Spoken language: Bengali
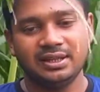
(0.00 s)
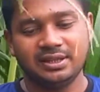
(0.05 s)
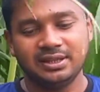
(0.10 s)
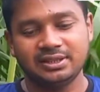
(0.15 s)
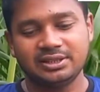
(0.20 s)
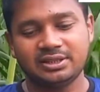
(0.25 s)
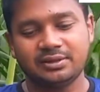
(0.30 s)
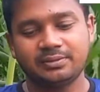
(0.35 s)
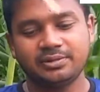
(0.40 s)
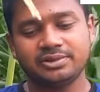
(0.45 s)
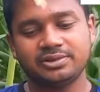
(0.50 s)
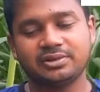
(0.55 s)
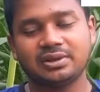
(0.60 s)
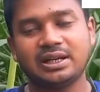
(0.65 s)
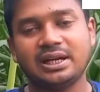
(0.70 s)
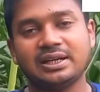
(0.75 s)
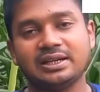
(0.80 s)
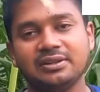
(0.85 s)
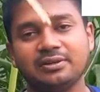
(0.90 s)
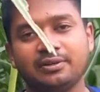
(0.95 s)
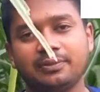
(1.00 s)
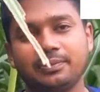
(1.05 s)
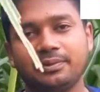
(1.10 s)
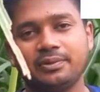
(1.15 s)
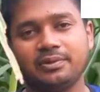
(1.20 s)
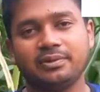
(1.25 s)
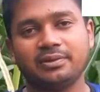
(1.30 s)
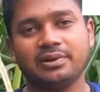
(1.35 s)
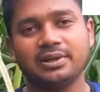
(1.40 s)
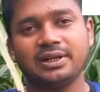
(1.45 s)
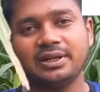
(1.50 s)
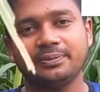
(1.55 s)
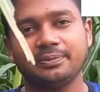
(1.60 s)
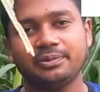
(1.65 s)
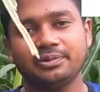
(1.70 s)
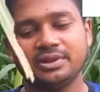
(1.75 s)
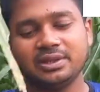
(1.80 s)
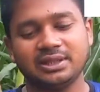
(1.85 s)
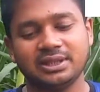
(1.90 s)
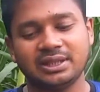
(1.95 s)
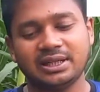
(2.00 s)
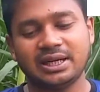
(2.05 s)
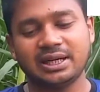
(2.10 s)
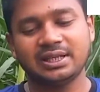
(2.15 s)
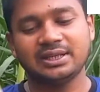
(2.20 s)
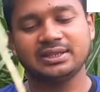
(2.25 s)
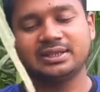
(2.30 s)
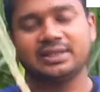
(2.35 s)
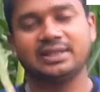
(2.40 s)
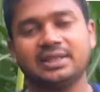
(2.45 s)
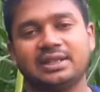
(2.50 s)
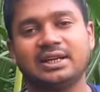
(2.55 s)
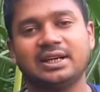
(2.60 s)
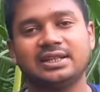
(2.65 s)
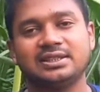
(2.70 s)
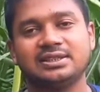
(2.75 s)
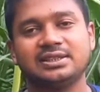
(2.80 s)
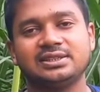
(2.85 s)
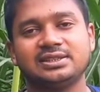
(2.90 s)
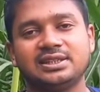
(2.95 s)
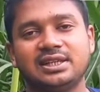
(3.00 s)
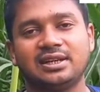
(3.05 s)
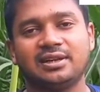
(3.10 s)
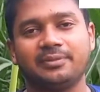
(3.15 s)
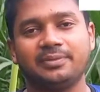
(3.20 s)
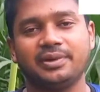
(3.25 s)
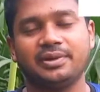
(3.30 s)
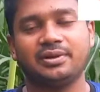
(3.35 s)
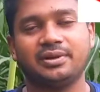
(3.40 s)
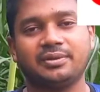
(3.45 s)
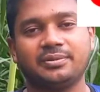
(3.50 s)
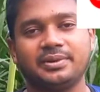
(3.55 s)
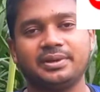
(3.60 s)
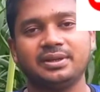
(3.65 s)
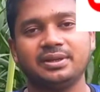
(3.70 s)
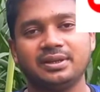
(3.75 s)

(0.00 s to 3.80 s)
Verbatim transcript: এ সমস্ত কাটিং রোপণ করলে প্রতিটি কাটিং থেকে গাছ ইনশাল্লাহ বের হবে